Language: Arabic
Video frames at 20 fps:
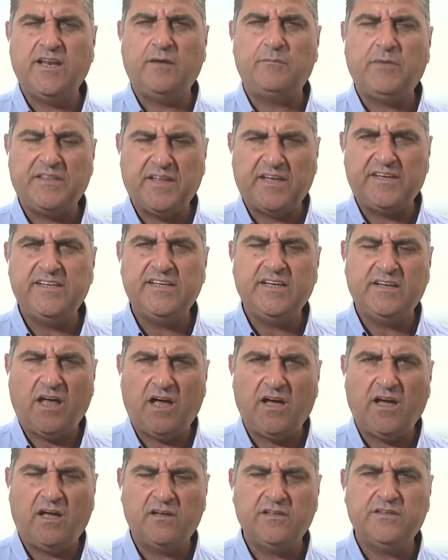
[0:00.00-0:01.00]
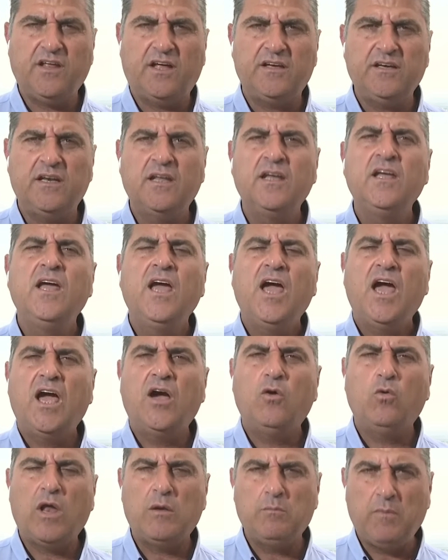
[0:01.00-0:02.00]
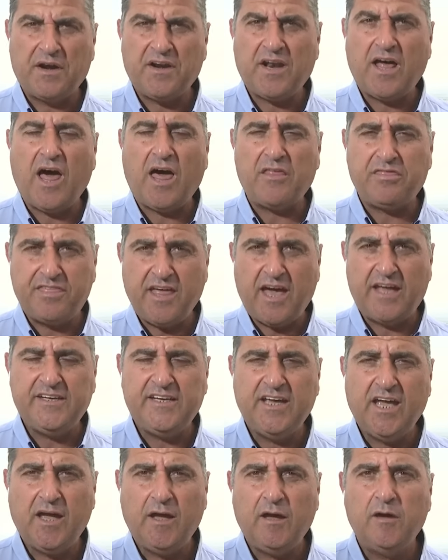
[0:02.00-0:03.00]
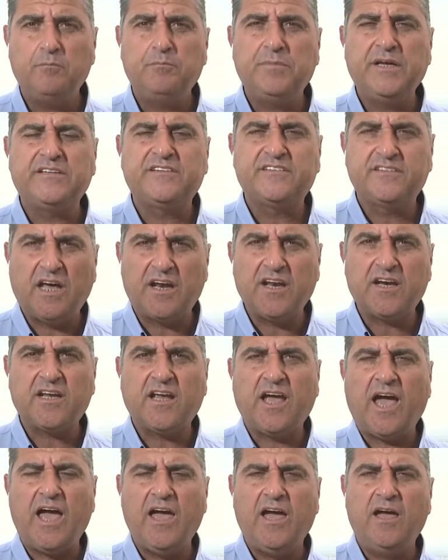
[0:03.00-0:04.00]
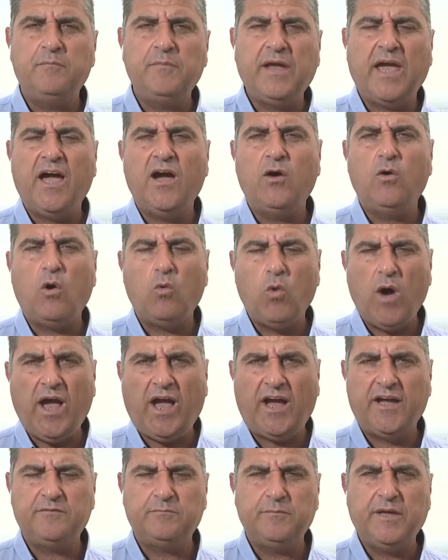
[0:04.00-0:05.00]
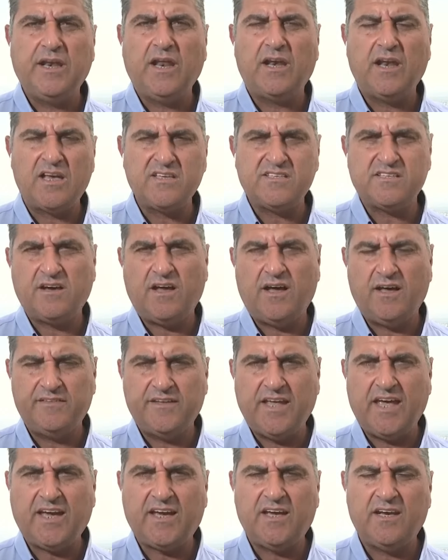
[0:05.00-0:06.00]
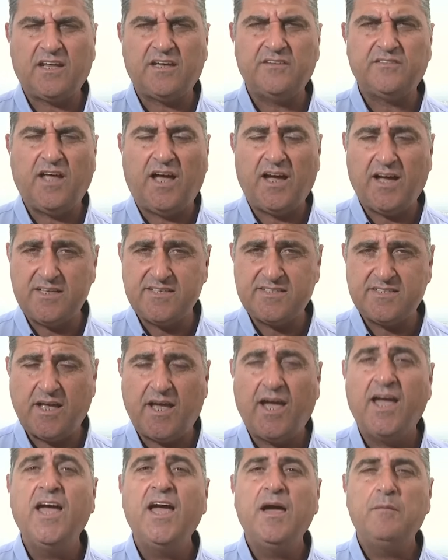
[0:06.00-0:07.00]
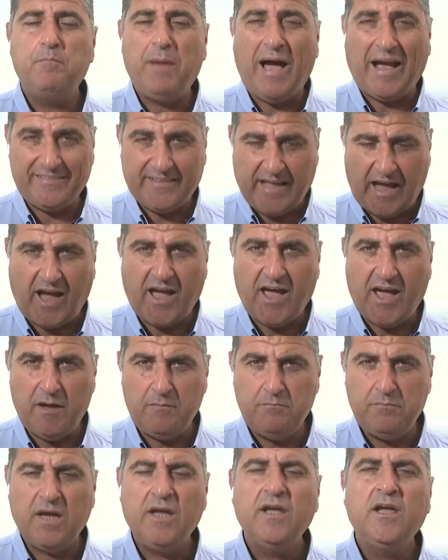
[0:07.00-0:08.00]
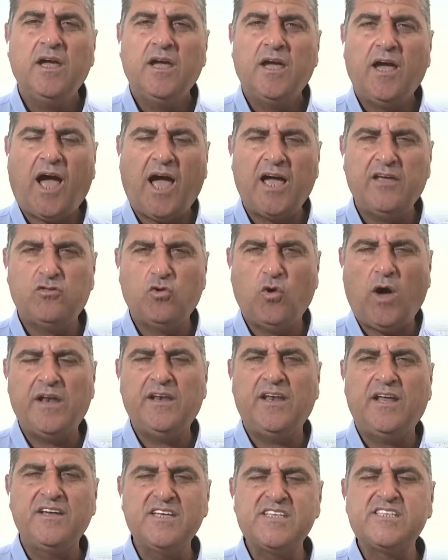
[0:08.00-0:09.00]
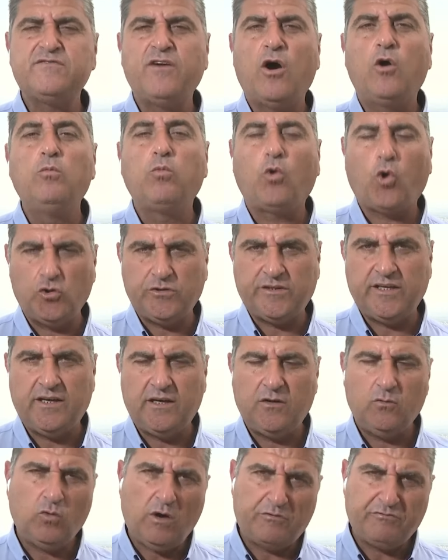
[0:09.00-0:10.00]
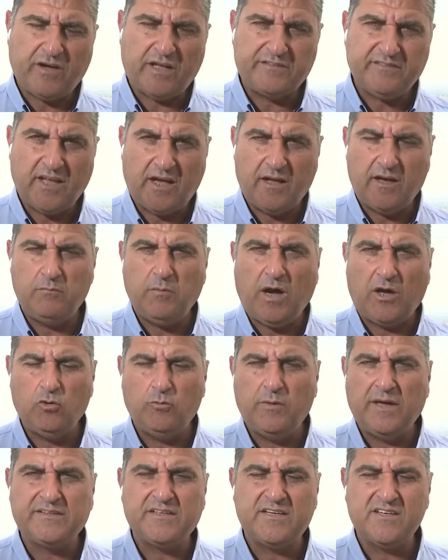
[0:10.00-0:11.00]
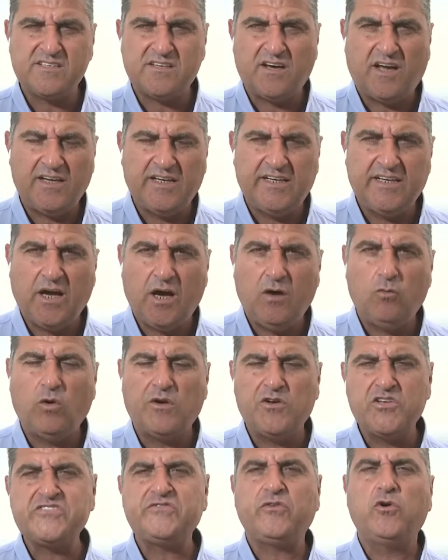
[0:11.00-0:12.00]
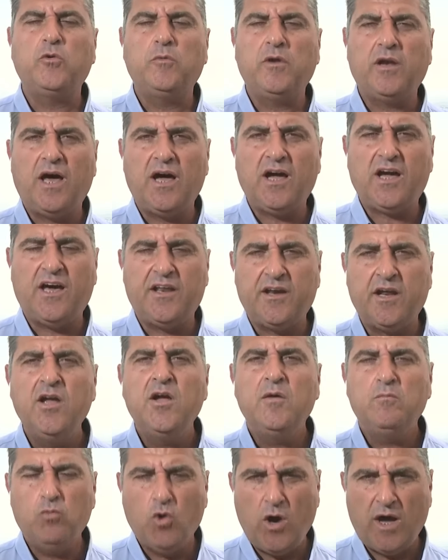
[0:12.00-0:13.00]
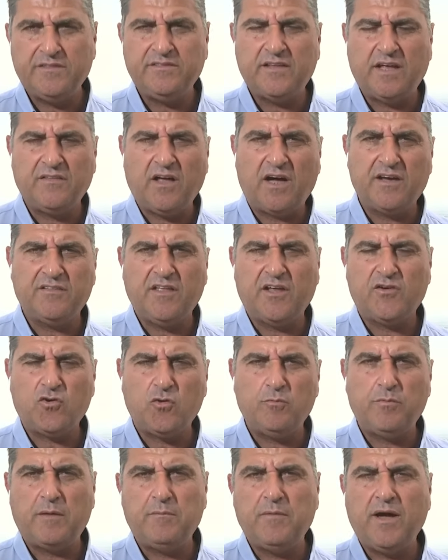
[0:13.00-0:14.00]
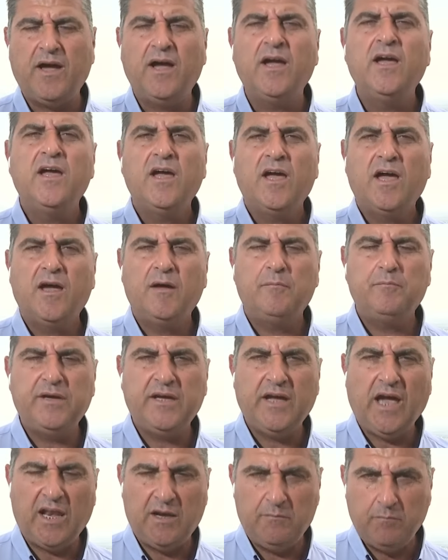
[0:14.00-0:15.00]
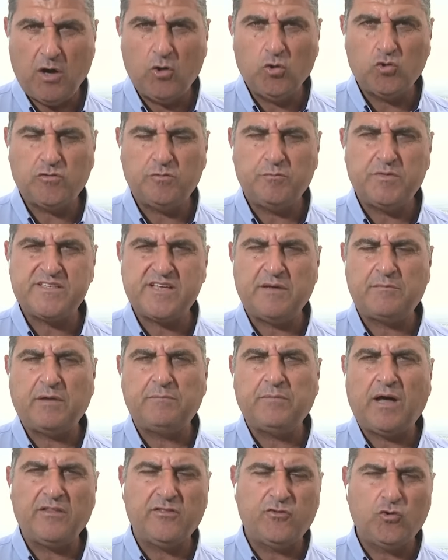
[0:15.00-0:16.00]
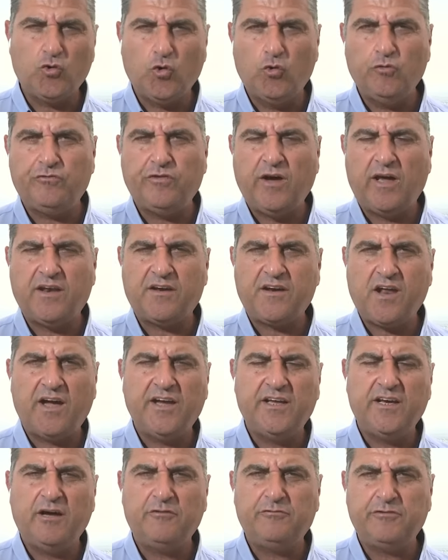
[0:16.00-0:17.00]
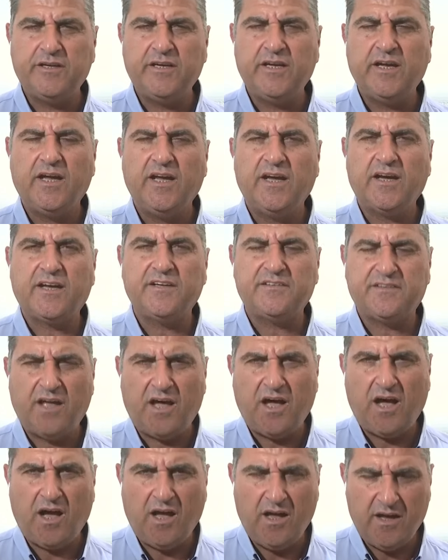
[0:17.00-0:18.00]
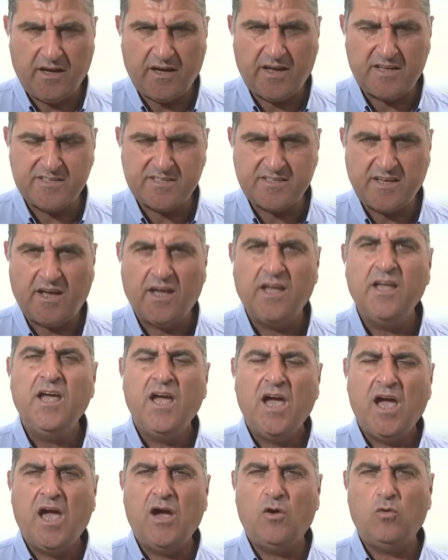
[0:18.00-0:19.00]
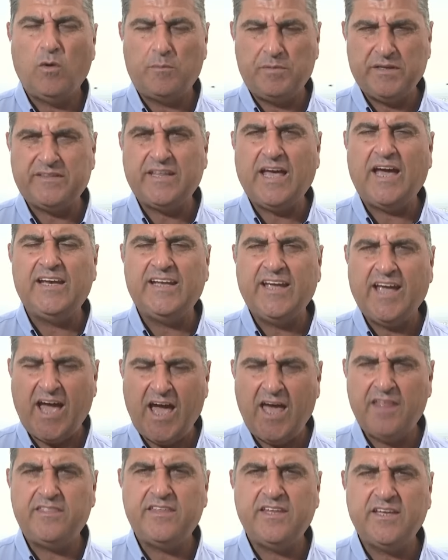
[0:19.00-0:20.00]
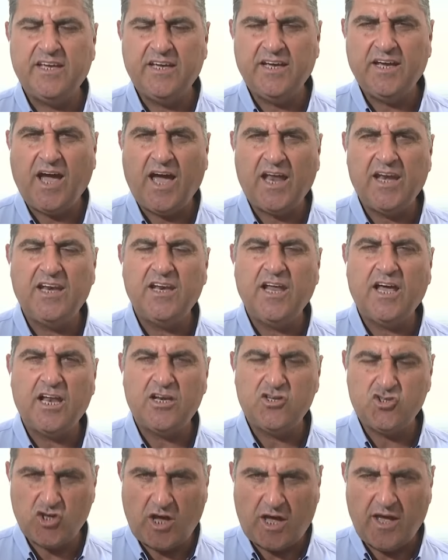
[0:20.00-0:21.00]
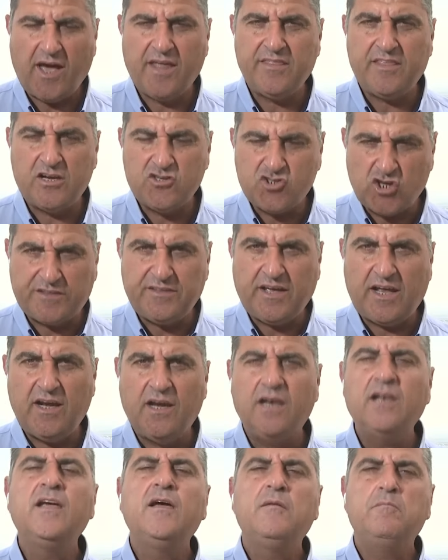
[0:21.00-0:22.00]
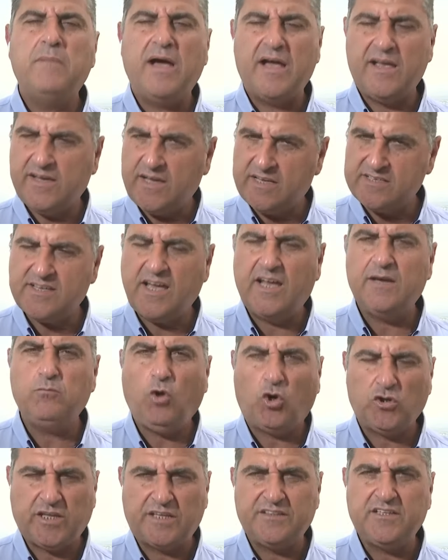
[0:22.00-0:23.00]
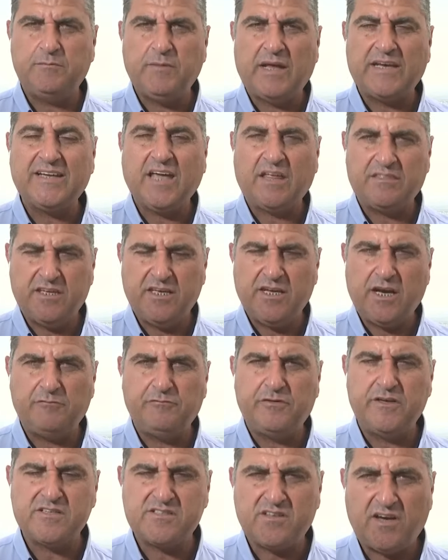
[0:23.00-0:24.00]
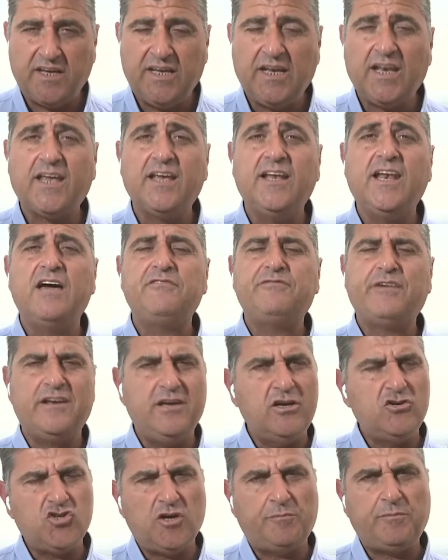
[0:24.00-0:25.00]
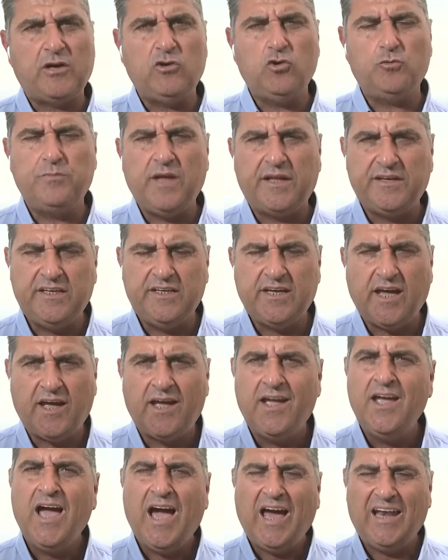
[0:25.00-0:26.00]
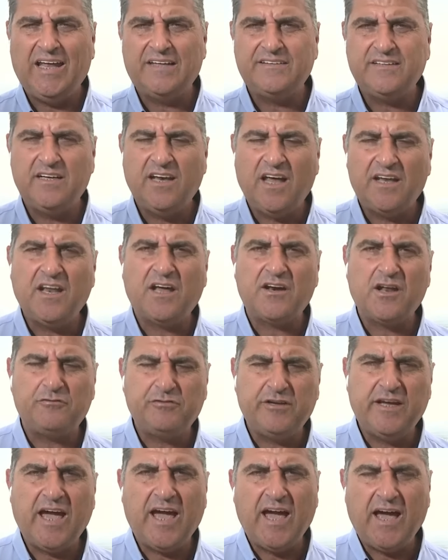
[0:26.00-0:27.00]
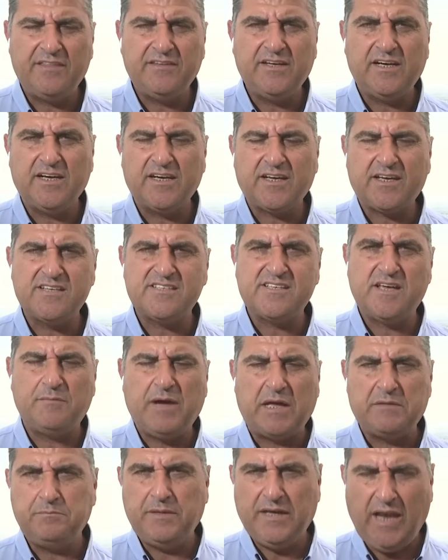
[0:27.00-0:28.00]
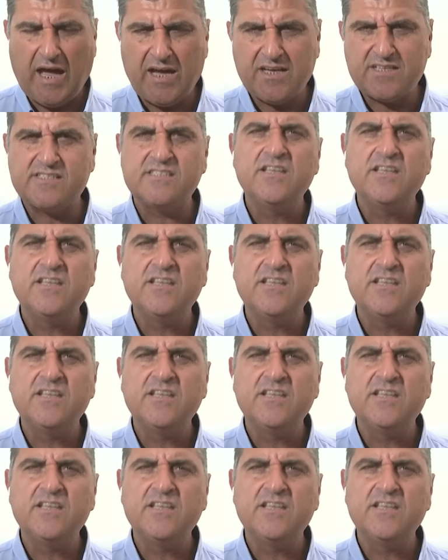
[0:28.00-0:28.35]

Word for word: مدنيين أيضا آه، والمرة الثانية بترك 101 آه، من الأسرى داخل قطاع غزة بعد عام حيث أن نصفهم قتل وفق المعلومات الإسرائيلية ونصفهم الآخر مهدد أيضا ربما آه، بالموت بسبب الظروف الراهنة في قطاع غزة وبالتالي هذه هذا الجدل ما يزال محتدما كثيرا في إسرائيل خلافا للجبهة اللبنانية التي لا نرى فيها هذه الانقسامات بالعكس